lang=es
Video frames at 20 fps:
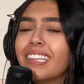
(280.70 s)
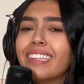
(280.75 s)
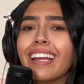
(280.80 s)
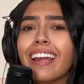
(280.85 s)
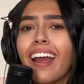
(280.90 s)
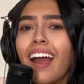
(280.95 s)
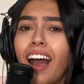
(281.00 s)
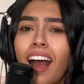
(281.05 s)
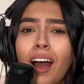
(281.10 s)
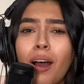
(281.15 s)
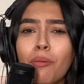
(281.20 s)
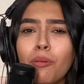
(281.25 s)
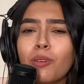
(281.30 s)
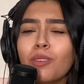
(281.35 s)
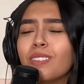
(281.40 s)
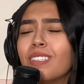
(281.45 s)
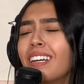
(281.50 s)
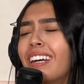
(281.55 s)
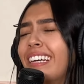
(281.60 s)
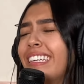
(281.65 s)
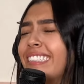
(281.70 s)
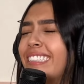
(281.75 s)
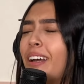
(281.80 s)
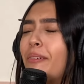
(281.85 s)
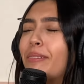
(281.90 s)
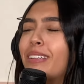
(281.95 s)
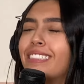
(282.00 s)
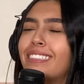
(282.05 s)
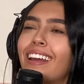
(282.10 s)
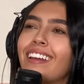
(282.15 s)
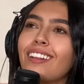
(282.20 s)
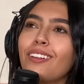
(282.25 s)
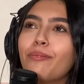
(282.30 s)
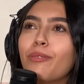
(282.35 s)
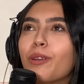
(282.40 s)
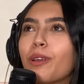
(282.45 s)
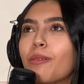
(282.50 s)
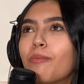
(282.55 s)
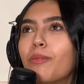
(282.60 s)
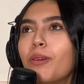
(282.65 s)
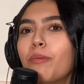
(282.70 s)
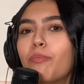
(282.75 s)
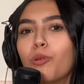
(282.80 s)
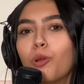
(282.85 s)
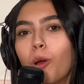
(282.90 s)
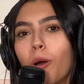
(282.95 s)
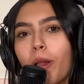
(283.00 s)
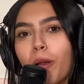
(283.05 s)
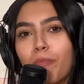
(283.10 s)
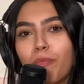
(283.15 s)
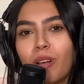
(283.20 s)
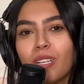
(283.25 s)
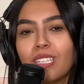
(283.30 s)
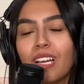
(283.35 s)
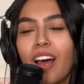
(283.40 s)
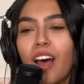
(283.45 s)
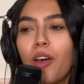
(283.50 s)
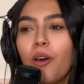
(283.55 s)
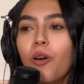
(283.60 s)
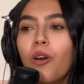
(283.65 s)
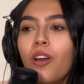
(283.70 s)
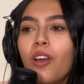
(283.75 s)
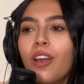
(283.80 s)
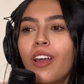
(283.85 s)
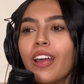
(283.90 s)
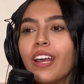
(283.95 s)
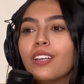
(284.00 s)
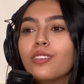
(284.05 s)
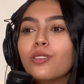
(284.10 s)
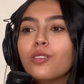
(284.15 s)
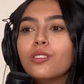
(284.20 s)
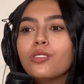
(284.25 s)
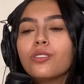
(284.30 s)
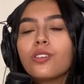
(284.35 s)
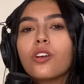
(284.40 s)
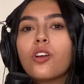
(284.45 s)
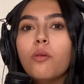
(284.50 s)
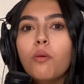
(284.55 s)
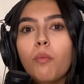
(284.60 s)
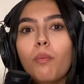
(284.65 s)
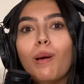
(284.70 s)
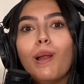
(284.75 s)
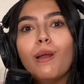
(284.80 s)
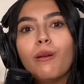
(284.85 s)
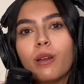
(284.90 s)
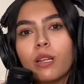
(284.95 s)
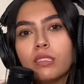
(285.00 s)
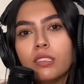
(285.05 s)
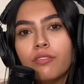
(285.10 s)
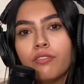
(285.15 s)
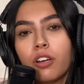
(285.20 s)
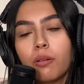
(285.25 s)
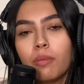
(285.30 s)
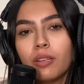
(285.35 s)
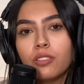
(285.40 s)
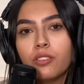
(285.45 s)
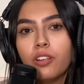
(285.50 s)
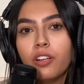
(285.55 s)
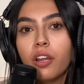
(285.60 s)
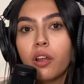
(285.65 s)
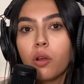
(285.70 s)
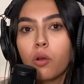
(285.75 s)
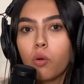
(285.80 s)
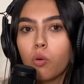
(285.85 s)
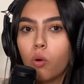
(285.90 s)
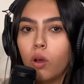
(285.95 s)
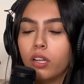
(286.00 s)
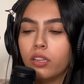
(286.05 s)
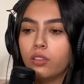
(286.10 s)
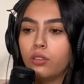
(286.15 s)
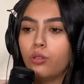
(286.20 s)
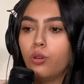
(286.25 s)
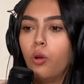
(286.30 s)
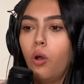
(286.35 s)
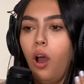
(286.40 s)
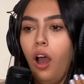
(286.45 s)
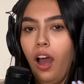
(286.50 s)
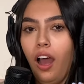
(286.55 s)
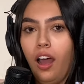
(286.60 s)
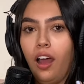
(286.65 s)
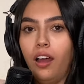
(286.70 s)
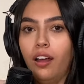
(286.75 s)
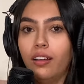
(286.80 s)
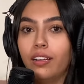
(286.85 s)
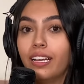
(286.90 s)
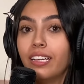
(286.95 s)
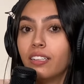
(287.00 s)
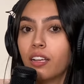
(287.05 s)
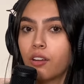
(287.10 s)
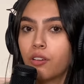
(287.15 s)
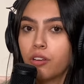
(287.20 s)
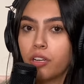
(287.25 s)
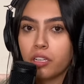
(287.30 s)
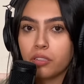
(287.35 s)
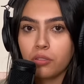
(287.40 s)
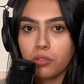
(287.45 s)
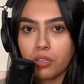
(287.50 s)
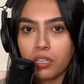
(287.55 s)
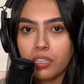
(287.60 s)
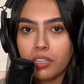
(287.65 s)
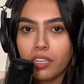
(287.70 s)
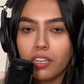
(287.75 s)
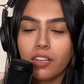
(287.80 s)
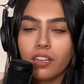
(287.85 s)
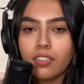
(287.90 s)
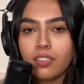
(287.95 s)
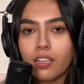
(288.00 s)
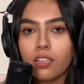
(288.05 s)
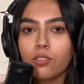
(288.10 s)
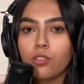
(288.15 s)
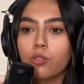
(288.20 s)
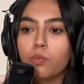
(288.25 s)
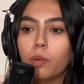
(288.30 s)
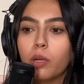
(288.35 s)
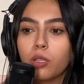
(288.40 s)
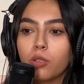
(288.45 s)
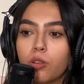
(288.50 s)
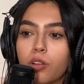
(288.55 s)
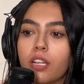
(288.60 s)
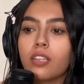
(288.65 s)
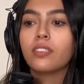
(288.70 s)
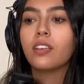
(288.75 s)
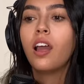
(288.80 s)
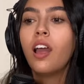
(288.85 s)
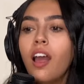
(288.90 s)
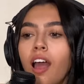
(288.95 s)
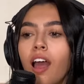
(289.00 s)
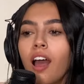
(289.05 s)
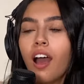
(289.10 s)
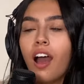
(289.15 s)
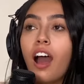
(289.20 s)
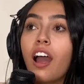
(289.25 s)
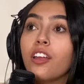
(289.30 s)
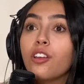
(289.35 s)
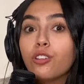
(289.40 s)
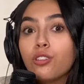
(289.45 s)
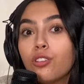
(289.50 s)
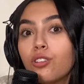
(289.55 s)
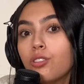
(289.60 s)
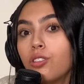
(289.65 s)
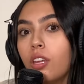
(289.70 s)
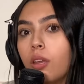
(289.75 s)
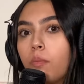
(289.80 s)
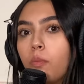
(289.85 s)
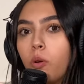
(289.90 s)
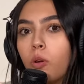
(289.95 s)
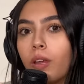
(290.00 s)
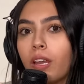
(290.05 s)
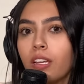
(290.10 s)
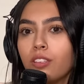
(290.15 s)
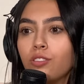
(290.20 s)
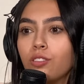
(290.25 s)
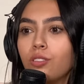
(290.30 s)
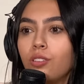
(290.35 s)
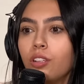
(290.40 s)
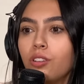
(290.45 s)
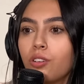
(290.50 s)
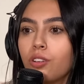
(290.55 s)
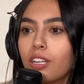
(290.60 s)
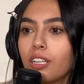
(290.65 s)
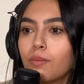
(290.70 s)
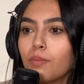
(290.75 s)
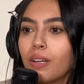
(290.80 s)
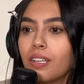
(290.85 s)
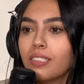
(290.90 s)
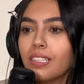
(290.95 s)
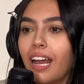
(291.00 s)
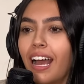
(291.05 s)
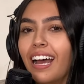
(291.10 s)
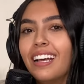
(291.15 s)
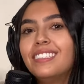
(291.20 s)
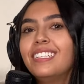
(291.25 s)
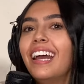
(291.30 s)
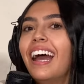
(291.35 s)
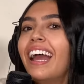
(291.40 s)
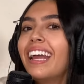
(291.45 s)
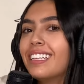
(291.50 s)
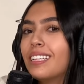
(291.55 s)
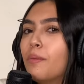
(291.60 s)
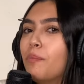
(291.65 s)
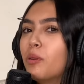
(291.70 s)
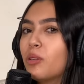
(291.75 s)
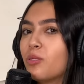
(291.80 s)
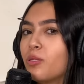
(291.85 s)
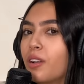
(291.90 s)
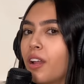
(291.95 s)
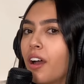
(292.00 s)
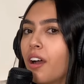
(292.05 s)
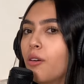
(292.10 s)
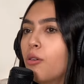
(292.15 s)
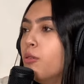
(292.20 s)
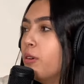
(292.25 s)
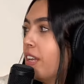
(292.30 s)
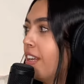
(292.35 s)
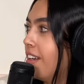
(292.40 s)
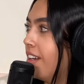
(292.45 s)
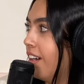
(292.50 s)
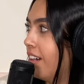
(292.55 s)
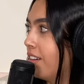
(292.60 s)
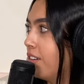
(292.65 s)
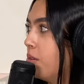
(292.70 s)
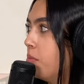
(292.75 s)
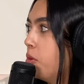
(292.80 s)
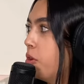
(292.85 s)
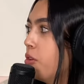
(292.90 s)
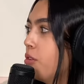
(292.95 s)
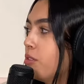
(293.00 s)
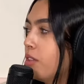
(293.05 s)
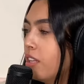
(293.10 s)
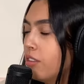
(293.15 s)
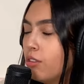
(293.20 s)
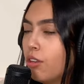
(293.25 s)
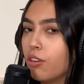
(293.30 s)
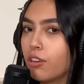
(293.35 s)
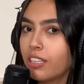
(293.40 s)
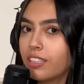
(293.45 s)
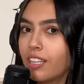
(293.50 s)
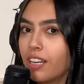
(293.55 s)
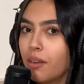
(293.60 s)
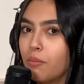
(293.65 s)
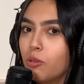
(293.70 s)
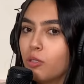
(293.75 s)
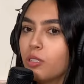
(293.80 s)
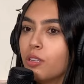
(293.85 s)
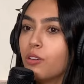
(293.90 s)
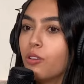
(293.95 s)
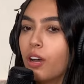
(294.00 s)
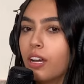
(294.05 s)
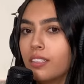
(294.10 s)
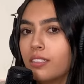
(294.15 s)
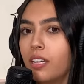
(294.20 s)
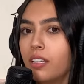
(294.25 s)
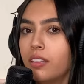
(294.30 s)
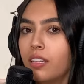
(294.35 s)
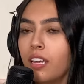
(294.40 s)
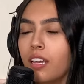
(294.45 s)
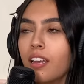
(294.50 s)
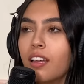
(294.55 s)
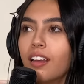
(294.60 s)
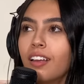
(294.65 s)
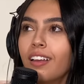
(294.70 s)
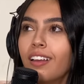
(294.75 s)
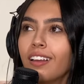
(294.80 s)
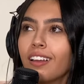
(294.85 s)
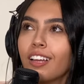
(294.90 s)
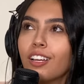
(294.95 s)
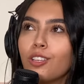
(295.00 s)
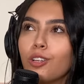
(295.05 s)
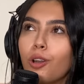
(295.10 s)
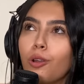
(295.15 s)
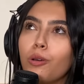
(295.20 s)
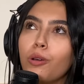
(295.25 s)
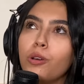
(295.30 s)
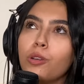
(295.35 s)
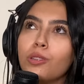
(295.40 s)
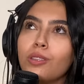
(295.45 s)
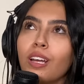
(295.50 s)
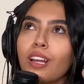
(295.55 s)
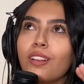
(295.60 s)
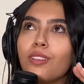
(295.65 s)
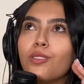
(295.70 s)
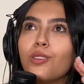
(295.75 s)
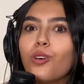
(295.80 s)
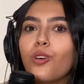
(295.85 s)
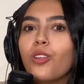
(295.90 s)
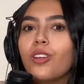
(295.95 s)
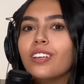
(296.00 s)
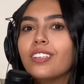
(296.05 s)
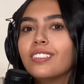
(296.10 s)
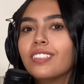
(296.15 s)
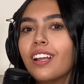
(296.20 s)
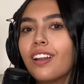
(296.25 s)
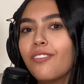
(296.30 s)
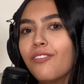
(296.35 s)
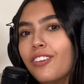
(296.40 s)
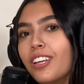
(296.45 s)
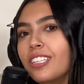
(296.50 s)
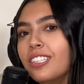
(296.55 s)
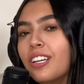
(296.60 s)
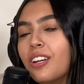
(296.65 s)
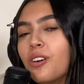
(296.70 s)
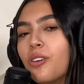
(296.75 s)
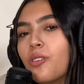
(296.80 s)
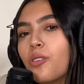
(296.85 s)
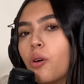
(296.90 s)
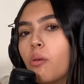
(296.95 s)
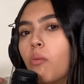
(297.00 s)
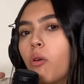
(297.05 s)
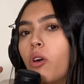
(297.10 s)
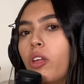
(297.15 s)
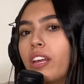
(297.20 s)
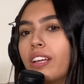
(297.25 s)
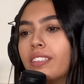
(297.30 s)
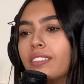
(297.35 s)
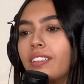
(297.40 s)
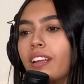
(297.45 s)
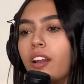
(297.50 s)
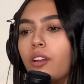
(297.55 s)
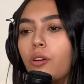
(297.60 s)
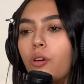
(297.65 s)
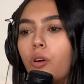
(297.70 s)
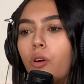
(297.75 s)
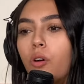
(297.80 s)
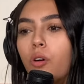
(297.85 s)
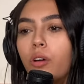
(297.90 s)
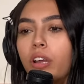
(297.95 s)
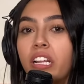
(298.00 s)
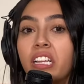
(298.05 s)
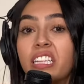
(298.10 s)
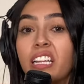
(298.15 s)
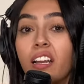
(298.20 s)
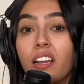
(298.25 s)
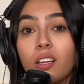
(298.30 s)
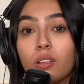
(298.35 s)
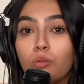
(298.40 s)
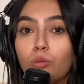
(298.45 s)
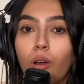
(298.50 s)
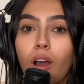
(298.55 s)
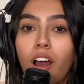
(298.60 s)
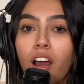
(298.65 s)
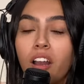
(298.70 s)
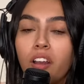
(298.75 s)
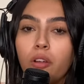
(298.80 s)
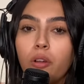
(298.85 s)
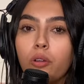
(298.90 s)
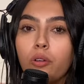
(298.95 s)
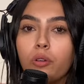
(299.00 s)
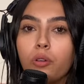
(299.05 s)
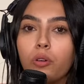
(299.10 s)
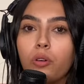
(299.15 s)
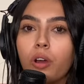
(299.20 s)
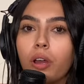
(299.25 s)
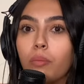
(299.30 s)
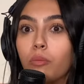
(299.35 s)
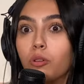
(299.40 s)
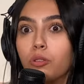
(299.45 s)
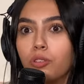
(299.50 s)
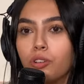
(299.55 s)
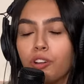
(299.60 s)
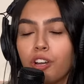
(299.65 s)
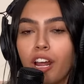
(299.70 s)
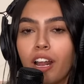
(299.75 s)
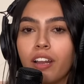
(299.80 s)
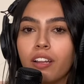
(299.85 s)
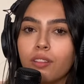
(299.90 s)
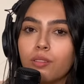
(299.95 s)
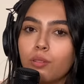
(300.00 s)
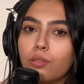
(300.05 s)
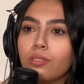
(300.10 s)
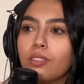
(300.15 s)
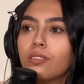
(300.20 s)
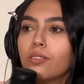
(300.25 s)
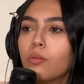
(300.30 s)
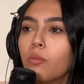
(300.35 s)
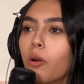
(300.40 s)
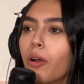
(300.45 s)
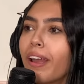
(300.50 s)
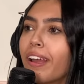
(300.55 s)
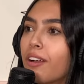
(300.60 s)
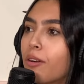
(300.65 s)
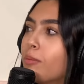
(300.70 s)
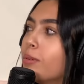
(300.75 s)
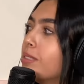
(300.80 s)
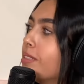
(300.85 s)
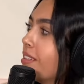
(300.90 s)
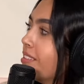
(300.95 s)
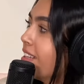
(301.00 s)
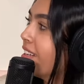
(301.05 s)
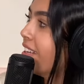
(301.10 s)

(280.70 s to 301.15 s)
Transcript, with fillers: te amo, o sea, esta amistad es lo mejor que me pudo haber pasado. Eso es como palabras de afirmación en cuanto a esa conexión que tienen esas dos personas. Hay otro tipo que yo siento que es más hacia esa persona única, como no tanto lo que tenemos, sino hacia ti que yo lo veo tanto desde el físico como desde lo intelectual o lo emocional. Entonces, como, eh, ¿cómo estás de